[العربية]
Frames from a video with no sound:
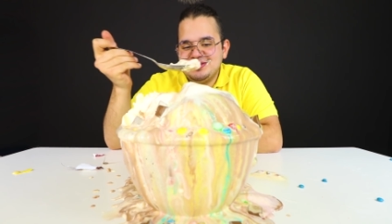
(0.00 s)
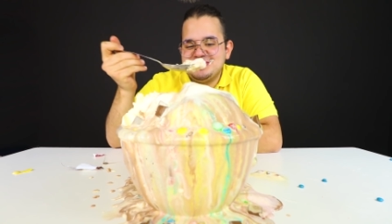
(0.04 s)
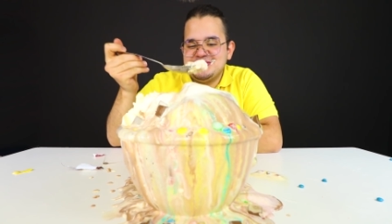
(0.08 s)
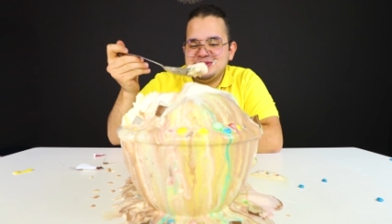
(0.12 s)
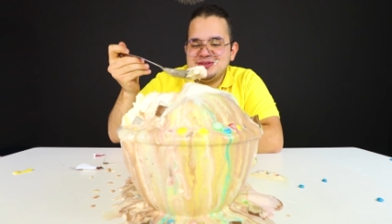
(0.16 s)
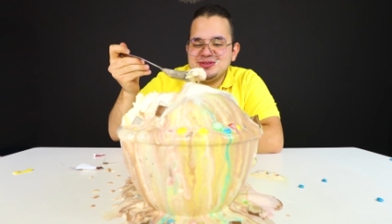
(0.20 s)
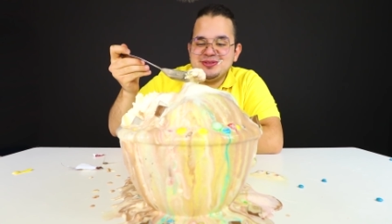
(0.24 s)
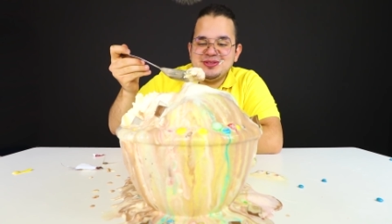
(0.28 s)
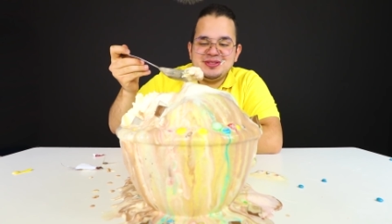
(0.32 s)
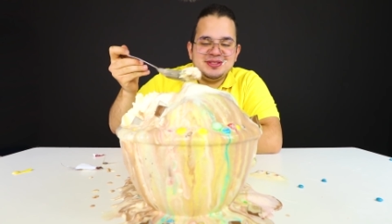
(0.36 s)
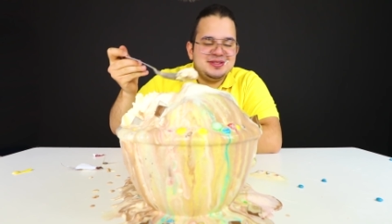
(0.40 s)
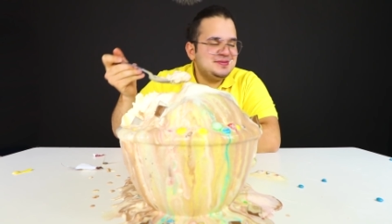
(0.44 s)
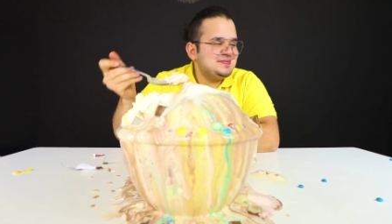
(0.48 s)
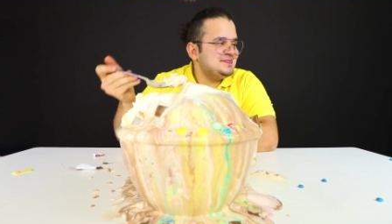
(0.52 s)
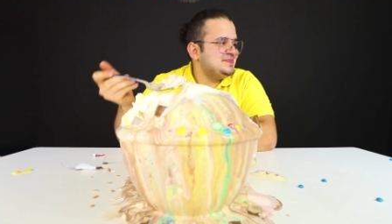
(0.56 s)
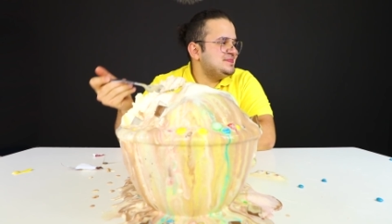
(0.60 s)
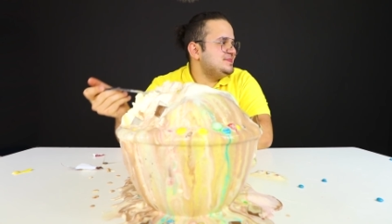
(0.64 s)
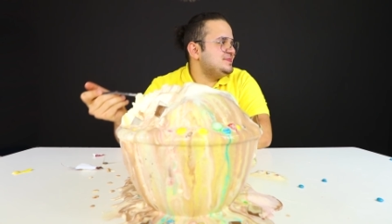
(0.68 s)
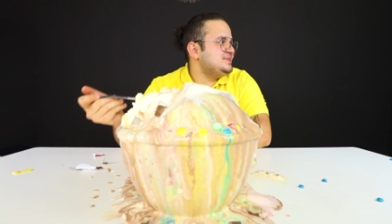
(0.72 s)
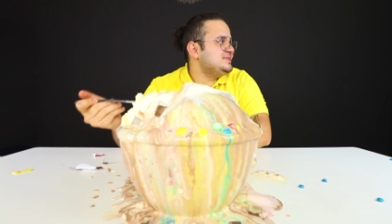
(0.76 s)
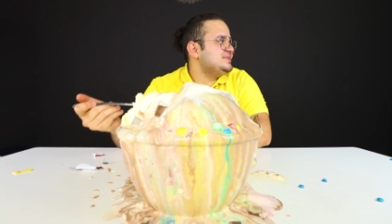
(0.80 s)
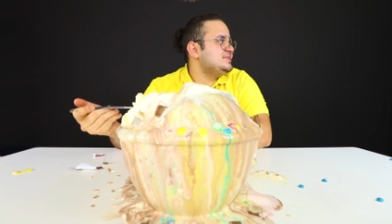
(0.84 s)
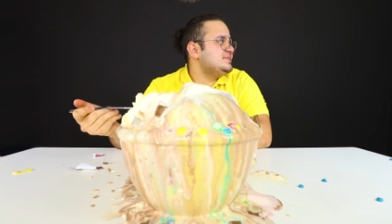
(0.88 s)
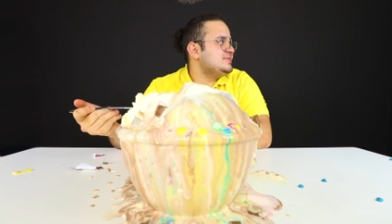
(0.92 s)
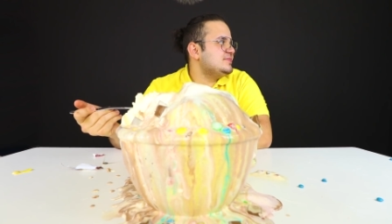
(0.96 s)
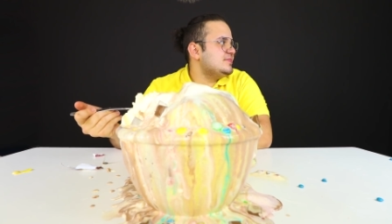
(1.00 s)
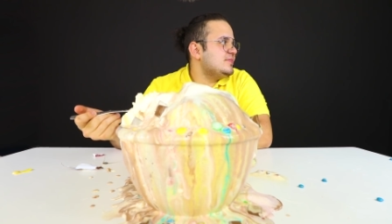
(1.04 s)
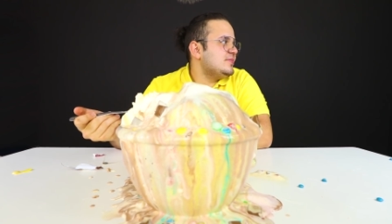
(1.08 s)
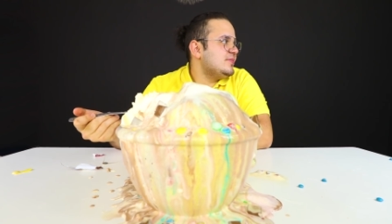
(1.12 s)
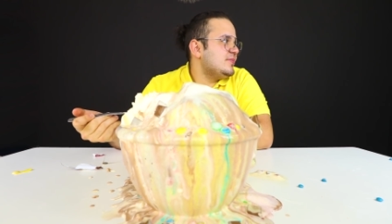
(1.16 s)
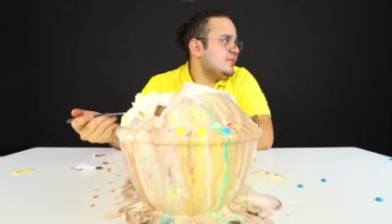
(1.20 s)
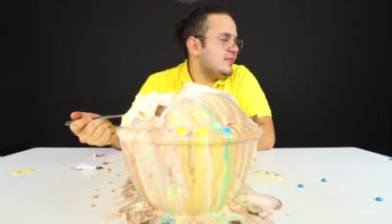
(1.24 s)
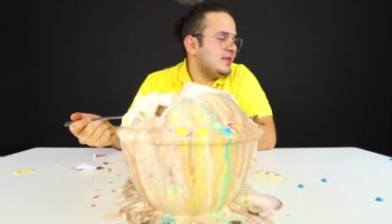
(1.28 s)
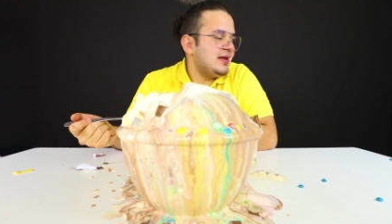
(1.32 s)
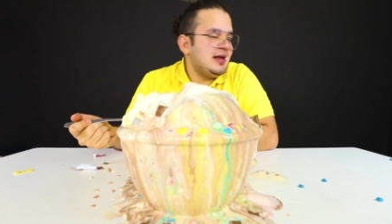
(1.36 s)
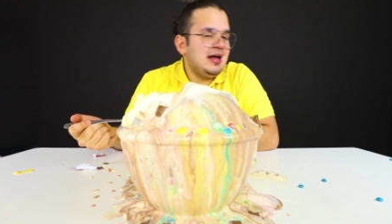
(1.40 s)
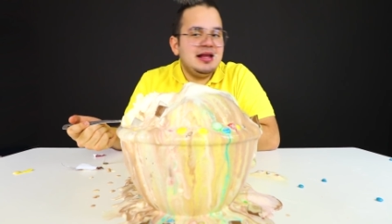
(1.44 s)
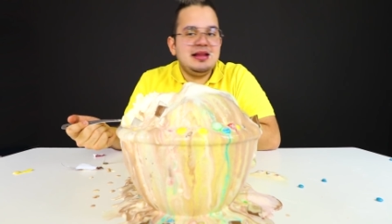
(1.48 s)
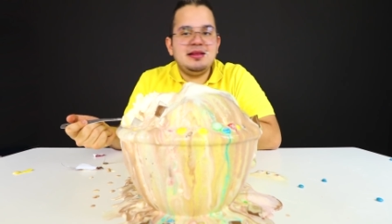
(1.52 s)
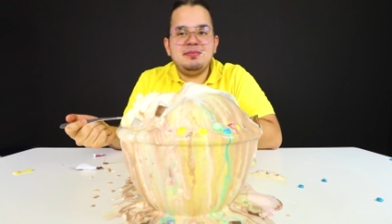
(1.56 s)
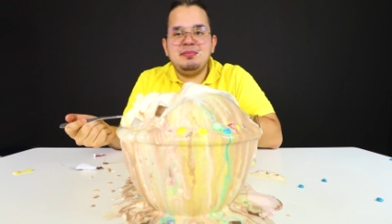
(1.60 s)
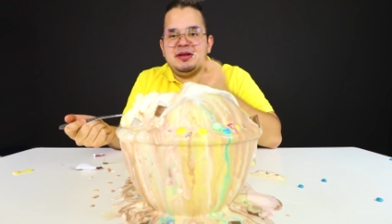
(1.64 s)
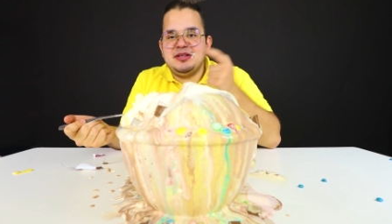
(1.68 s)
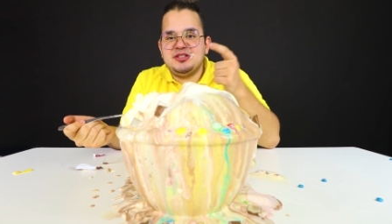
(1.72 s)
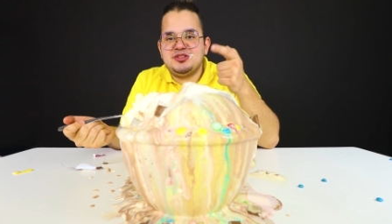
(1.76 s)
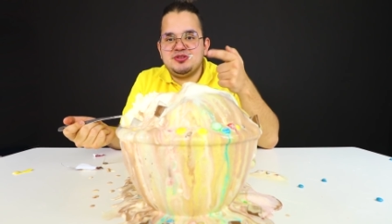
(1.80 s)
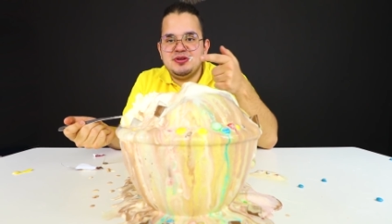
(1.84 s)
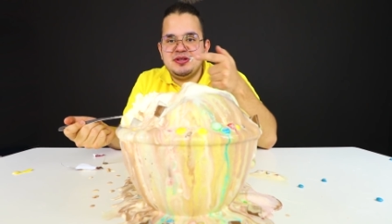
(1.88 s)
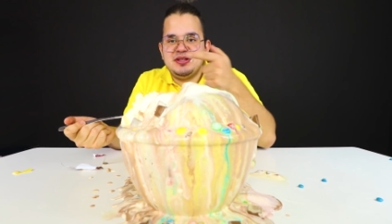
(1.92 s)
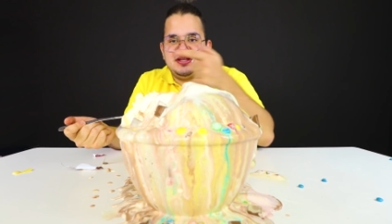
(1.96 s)
اسطوري هذا
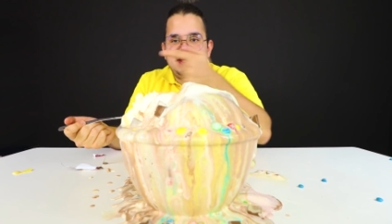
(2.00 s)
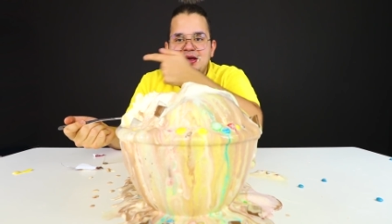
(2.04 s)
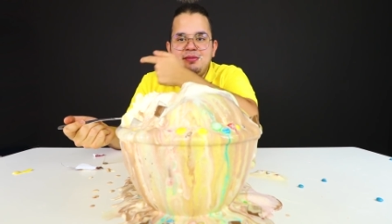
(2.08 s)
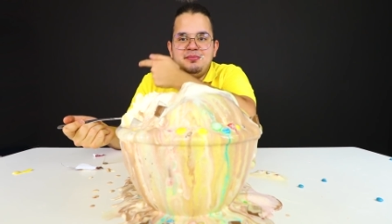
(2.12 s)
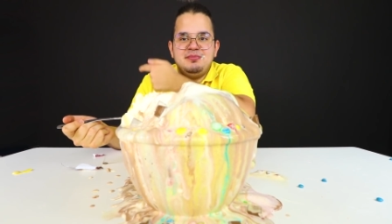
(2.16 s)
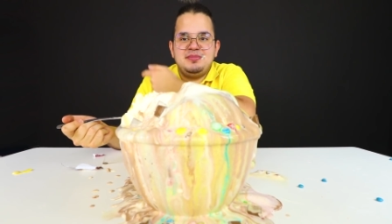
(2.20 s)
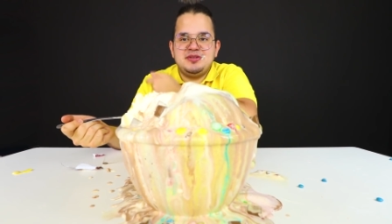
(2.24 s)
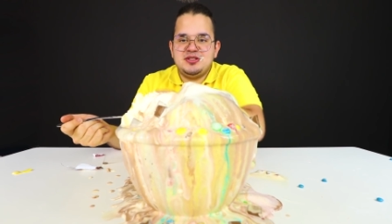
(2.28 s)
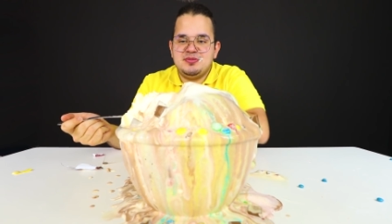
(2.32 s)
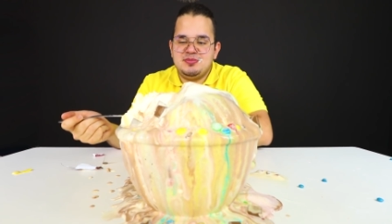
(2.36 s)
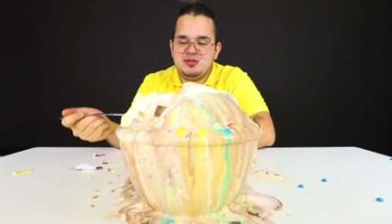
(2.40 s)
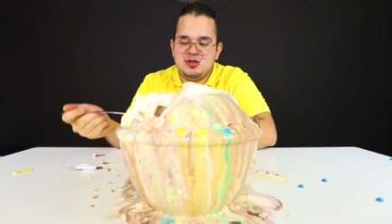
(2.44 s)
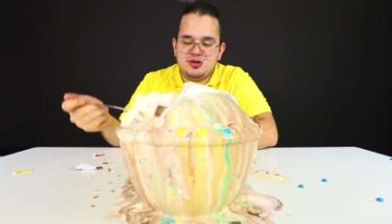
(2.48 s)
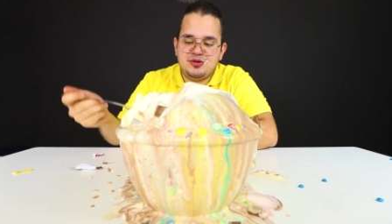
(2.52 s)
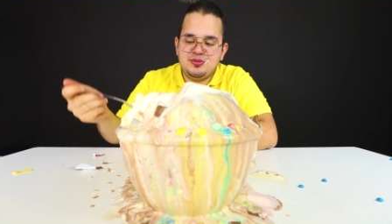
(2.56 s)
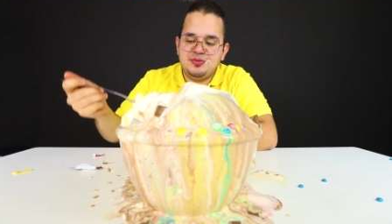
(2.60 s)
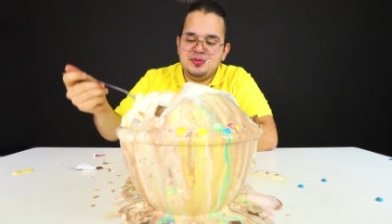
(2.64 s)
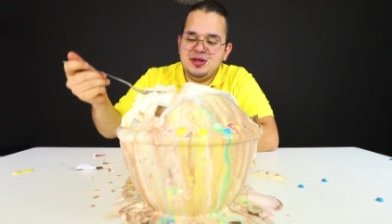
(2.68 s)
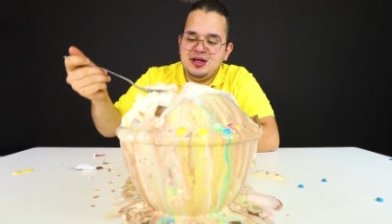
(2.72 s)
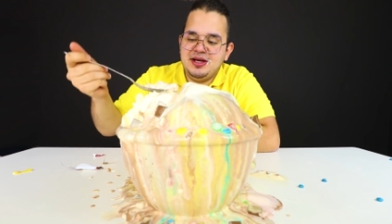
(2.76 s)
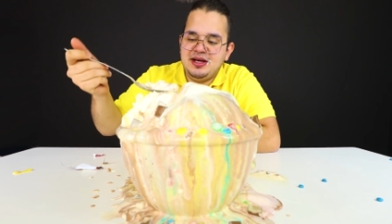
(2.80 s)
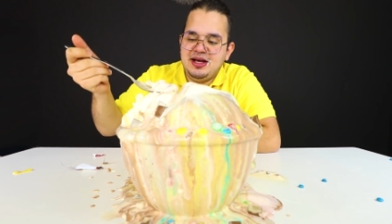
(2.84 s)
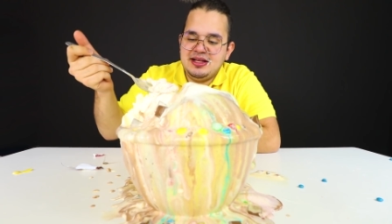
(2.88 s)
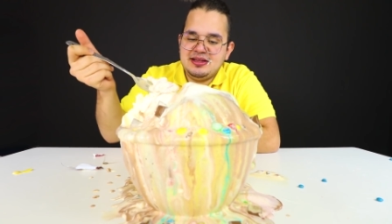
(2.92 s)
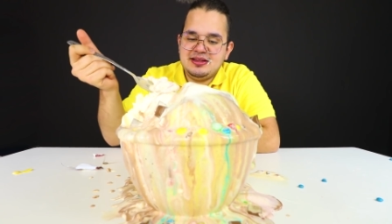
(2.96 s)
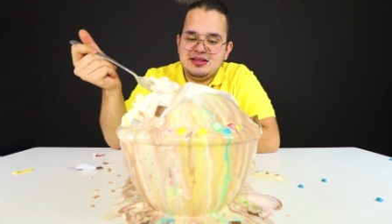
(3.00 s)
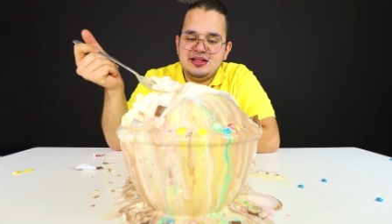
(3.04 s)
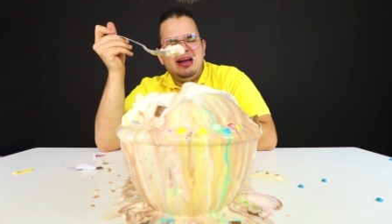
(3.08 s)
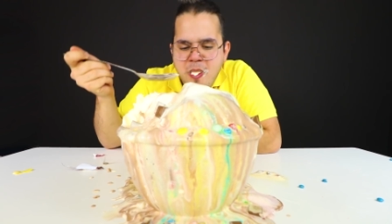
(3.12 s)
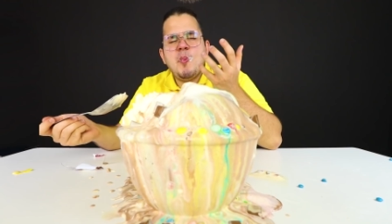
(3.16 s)
بعد شوي الحين بجيب لكم اياه